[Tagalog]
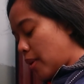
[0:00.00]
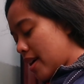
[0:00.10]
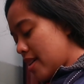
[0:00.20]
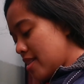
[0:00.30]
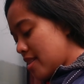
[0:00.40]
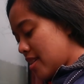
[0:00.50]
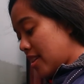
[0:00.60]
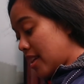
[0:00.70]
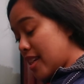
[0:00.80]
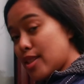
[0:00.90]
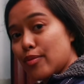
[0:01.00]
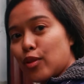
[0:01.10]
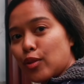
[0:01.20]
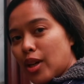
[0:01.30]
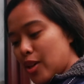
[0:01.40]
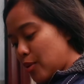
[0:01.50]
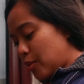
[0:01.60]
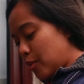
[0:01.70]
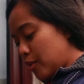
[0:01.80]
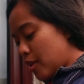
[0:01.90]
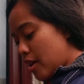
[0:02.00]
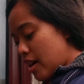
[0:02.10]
and na-receive ko na yung